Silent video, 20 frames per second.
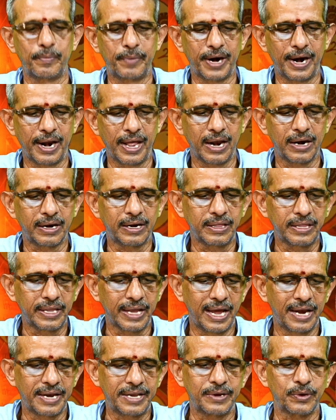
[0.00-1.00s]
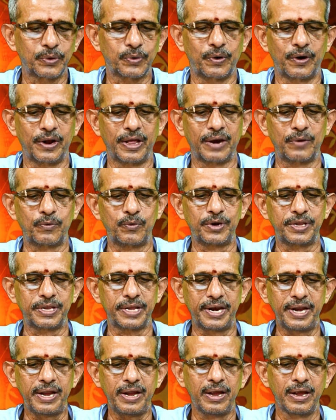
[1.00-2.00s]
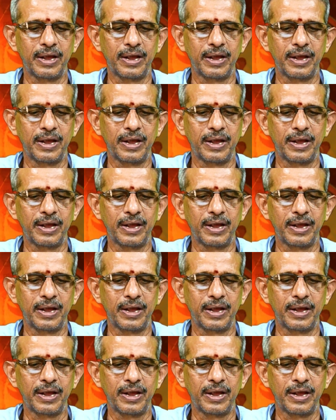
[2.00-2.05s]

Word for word: ప్రణాళికను తయారు చేసుకోవడానికి గురించని